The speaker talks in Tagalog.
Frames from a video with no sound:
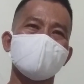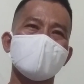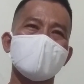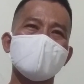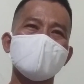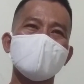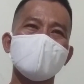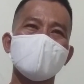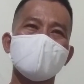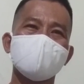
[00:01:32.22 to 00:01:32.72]

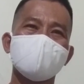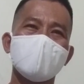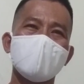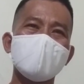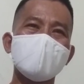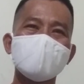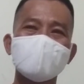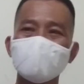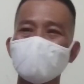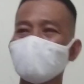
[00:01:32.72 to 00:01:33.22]
ano eh,
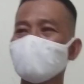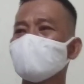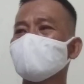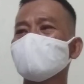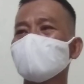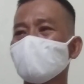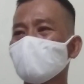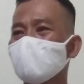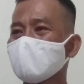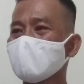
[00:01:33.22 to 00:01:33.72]
ay ito yung
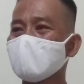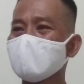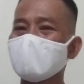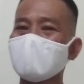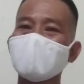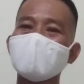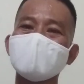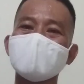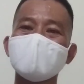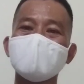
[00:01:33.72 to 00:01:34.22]
gusto ko maging
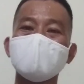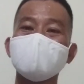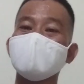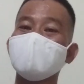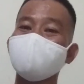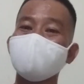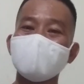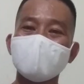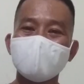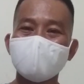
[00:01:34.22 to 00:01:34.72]
nanay.
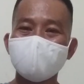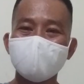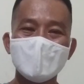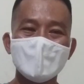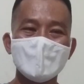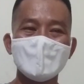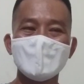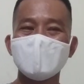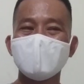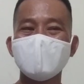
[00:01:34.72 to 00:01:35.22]
Hindi.
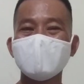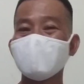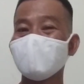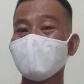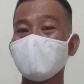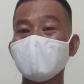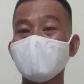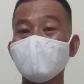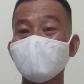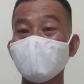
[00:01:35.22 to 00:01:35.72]
Hindi ka
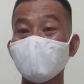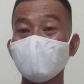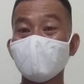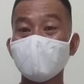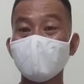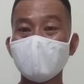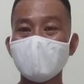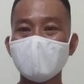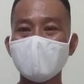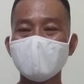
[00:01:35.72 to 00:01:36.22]
pwedeng
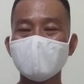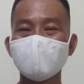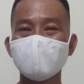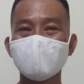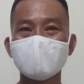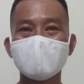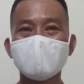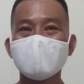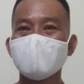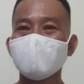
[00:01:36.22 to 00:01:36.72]
pumili na
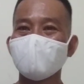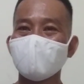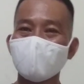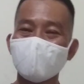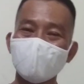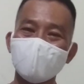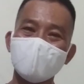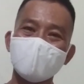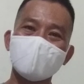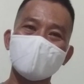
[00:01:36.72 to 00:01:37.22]
magiging
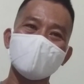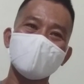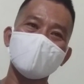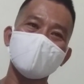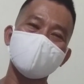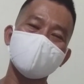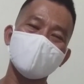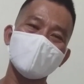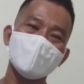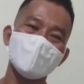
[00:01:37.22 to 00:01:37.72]
magulang mo.